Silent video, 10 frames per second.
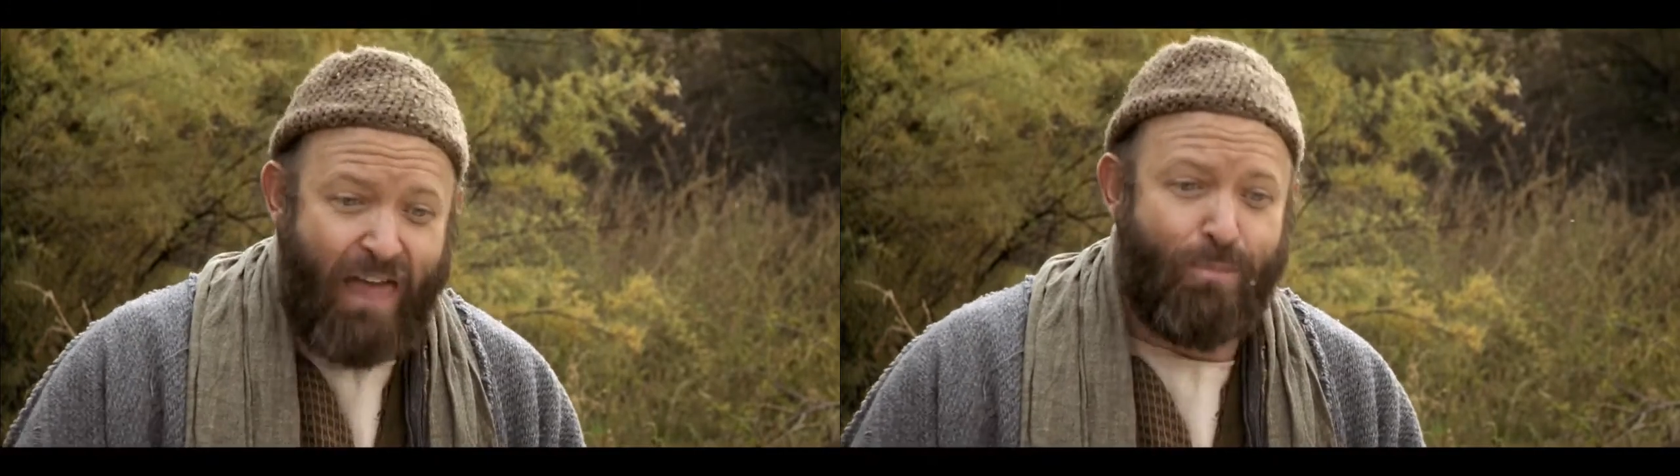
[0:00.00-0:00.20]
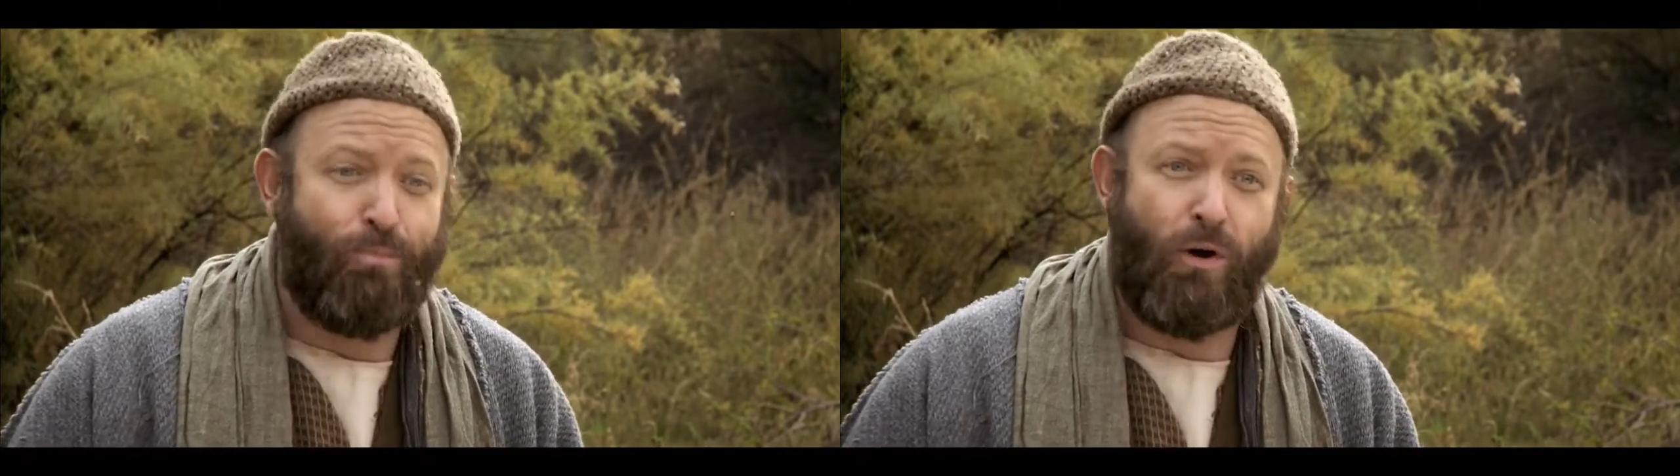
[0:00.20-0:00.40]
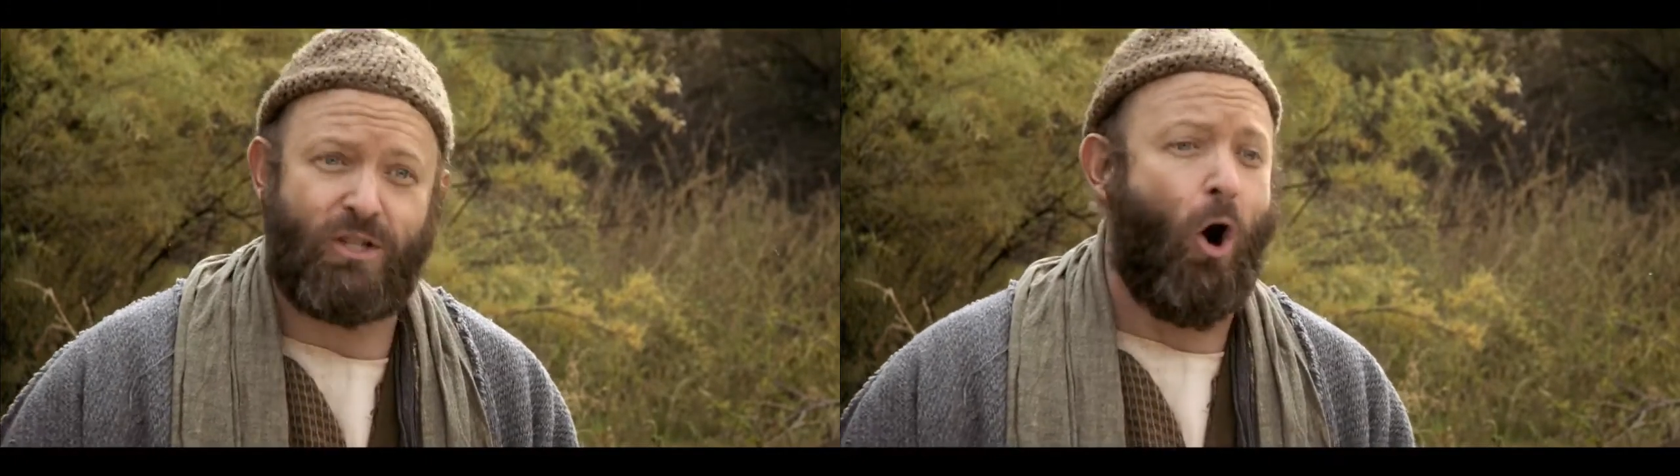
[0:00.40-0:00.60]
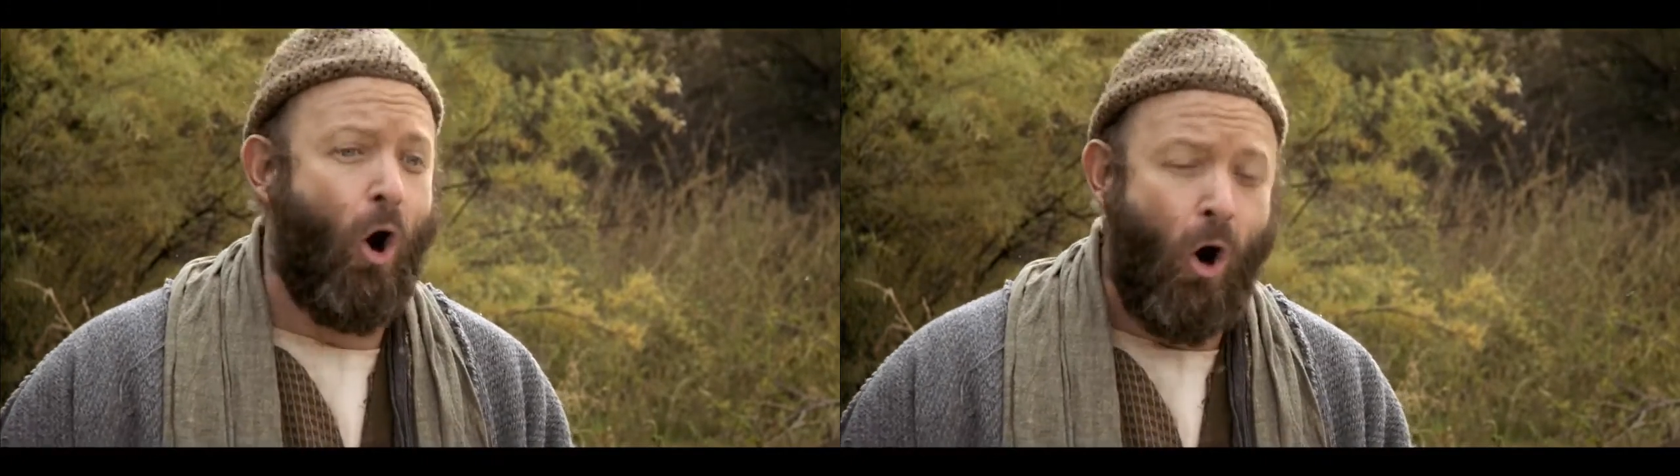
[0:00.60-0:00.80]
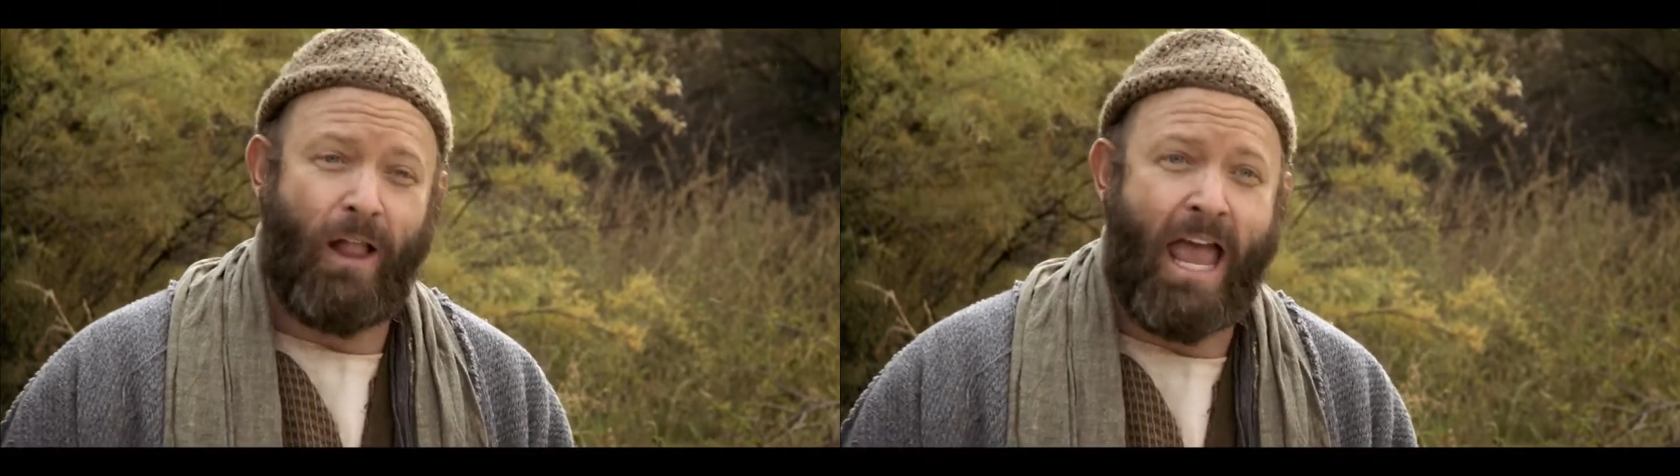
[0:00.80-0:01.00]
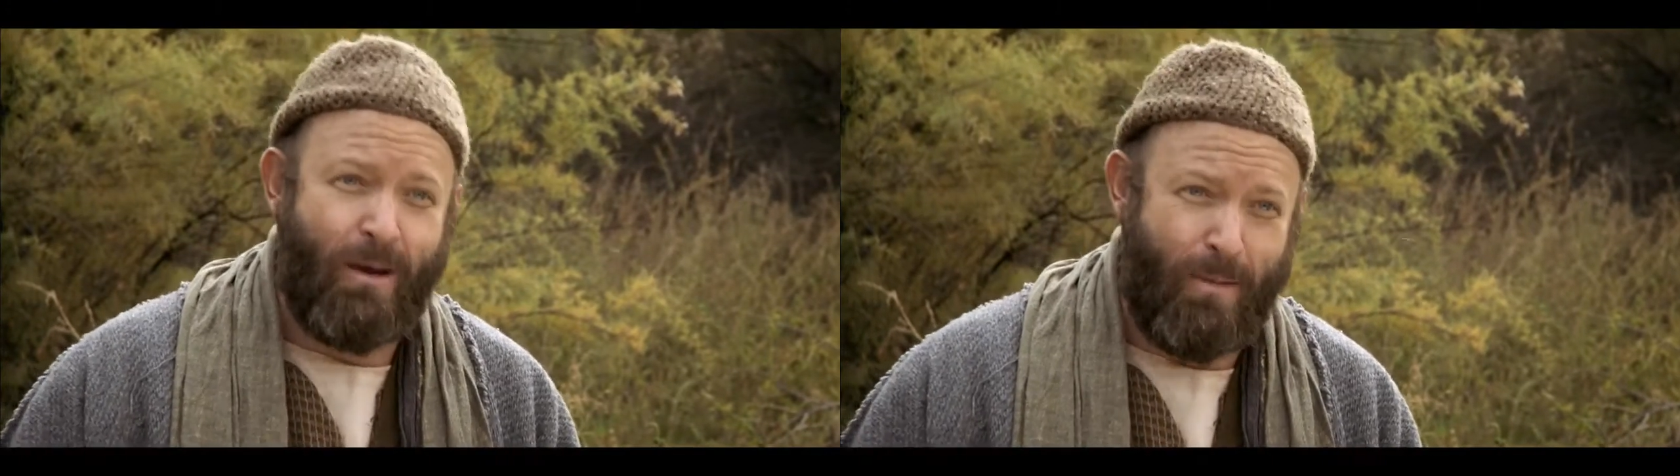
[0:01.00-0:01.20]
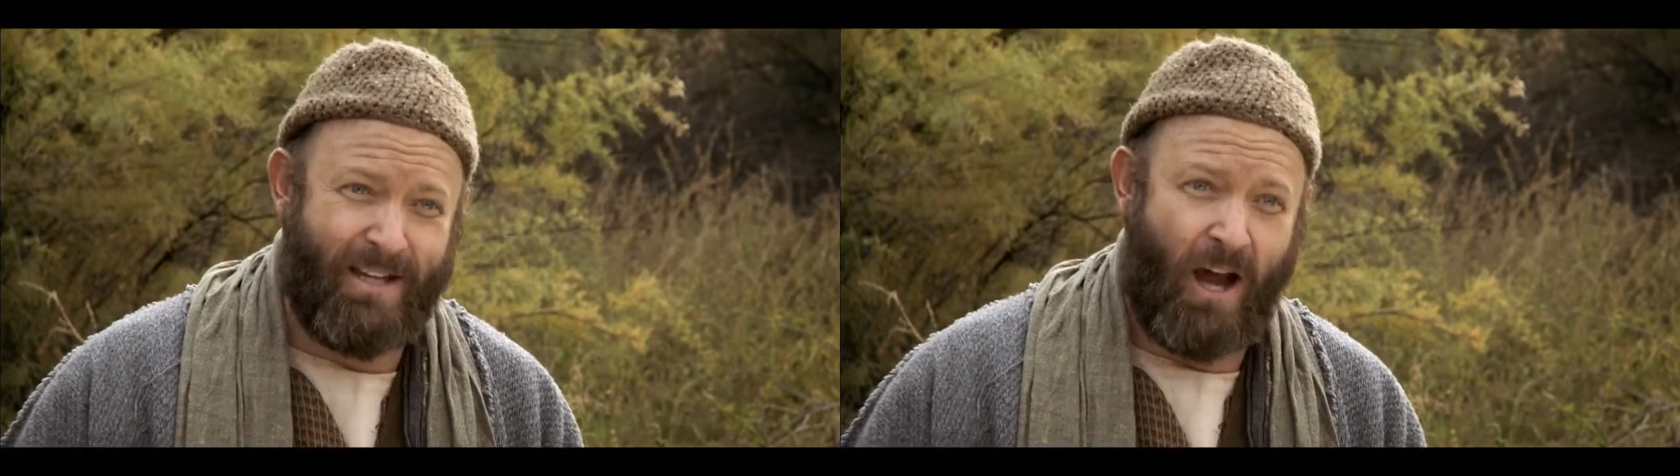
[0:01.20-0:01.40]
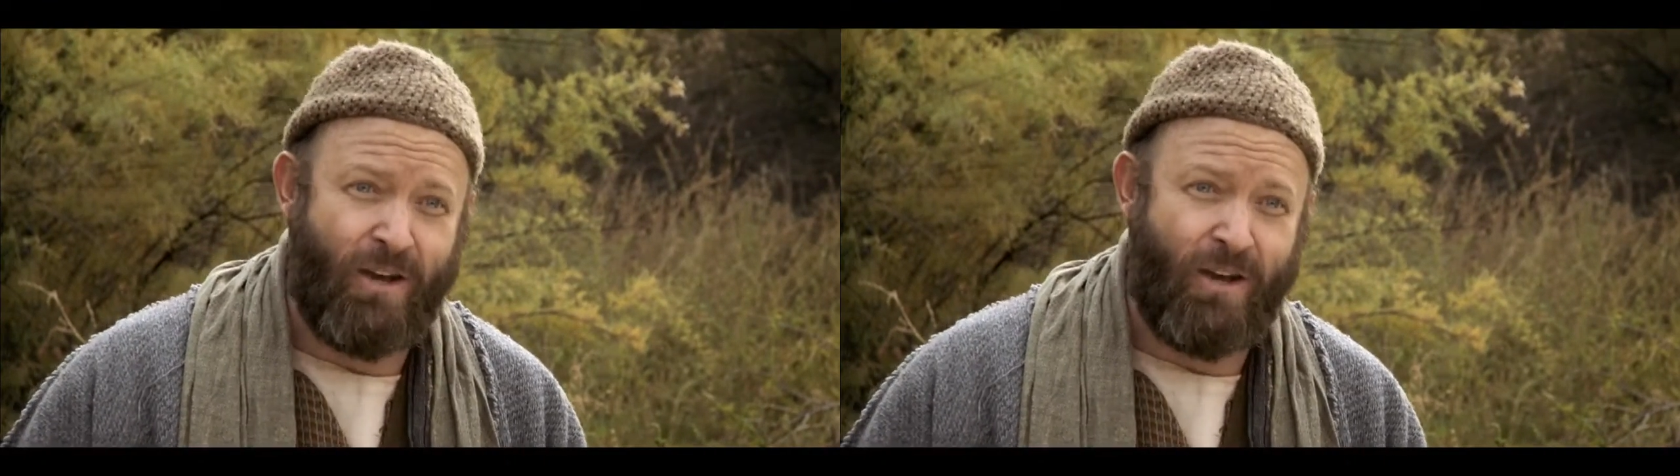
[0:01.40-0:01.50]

abbia messo tutti i suoi nemici